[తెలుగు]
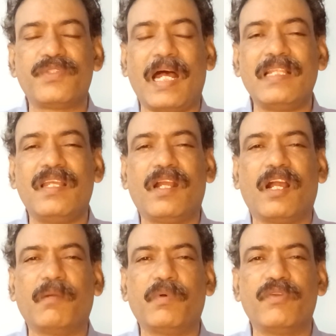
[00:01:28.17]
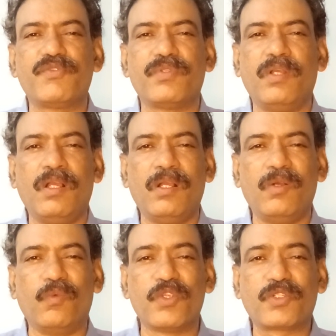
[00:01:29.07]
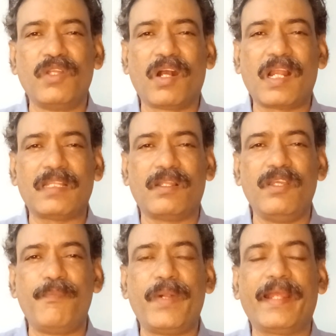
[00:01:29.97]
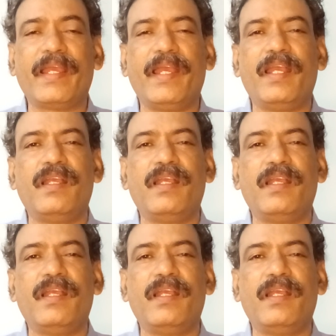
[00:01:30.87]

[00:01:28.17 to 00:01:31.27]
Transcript: సాధ్యం కాకపోవచ్చు ఉష్ణోగ్రతలు ఇప్పటికే